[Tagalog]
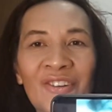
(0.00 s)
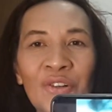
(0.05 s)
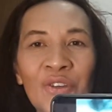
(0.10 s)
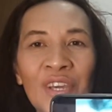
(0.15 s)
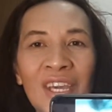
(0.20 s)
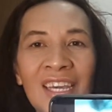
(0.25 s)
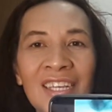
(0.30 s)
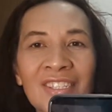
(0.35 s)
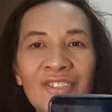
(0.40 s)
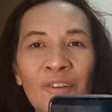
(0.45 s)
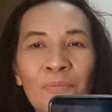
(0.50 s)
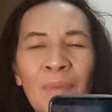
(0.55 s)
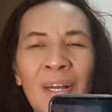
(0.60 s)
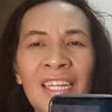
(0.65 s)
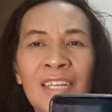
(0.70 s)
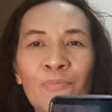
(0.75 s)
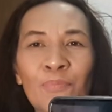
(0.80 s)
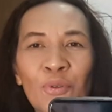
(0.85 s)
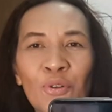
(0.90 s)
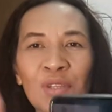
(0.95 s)
Okay? So,
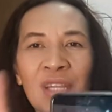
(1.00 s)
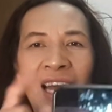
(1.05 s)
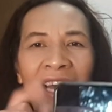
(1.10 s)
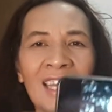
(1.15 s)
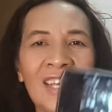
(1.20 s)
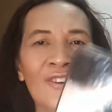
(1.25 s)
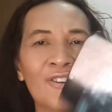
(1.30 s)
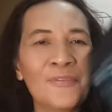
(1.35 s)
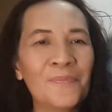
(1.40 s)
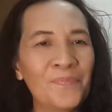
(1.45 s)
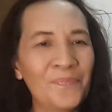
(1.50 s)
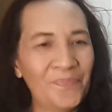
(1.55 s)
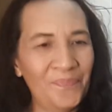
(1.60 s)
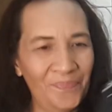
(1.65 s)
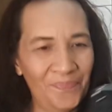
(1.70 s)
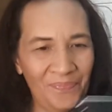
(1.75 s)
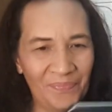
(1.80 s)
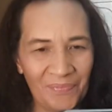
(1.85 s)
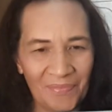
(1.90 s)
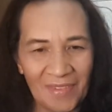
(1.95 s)
balik po tayo.
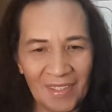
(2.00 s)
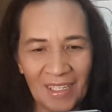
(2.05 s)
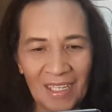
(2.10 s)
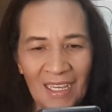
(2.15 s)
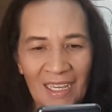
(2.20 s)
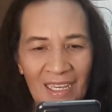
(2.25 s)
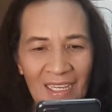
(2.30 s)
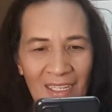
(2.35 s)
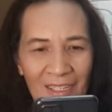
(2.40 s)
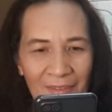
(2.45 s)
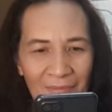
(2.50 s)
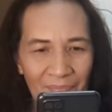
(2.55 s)
Okay?